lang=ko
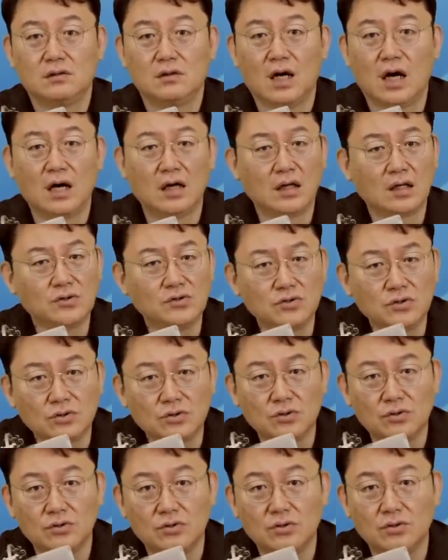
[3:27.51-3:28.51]

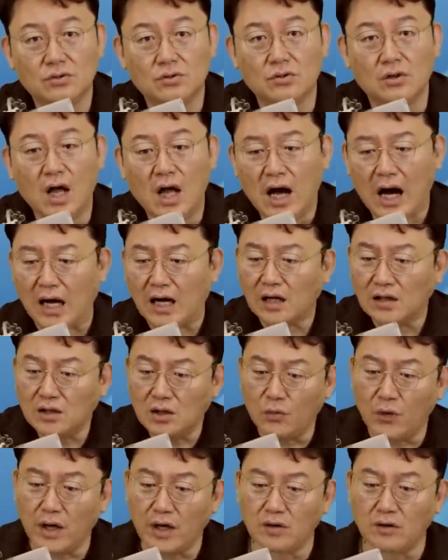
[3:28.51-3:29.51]
알았죠.
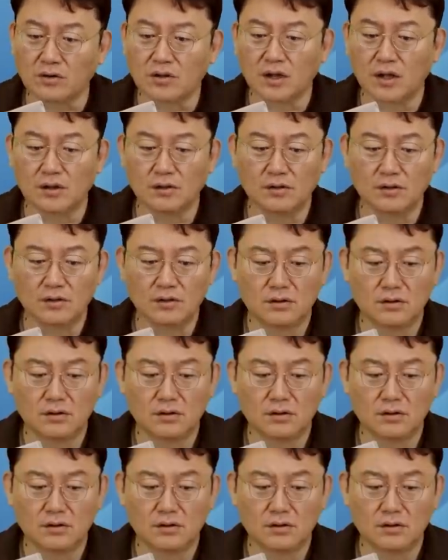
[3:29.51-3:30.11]
알았는데 왜 이럴까요?